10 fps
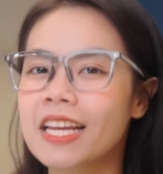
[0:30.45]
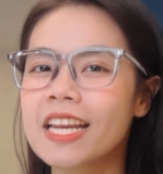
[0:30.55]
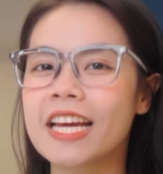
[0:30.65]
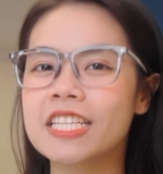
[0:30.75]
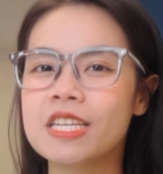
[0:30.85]

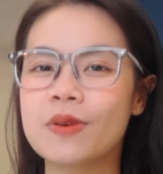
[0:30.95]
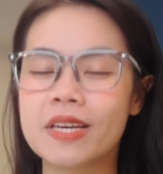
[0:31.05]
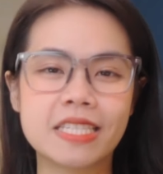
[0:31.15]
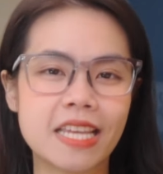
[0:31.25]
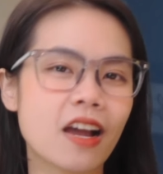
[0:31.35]
kính Hải Triều
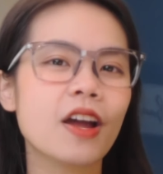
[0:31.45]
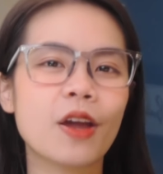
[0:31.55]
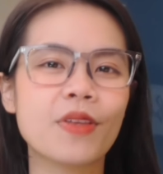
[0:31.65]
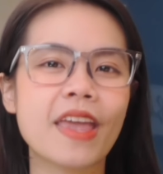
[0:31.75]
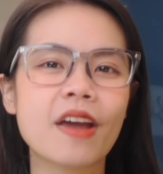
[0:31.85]
thì sẽ có
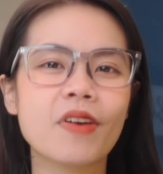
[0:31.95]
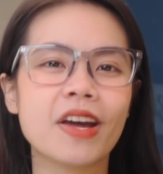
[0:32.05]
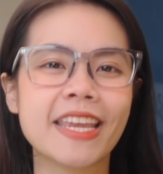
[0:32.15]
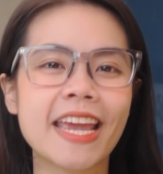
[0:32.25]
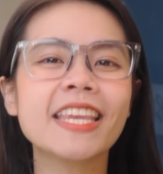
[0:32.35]
kiểu dáng và
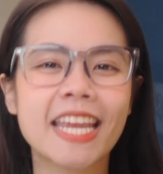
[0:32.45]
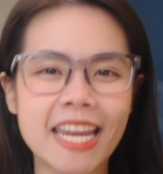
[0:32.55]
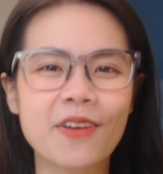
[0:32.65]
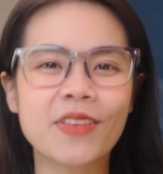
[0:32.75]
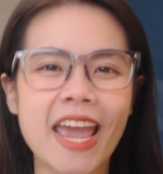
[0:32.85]
hình dáng như thế
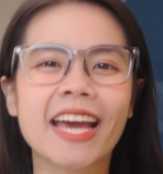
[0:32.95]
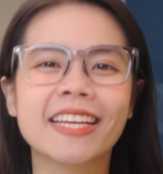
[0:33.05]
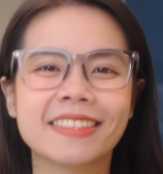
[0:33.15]
nào nha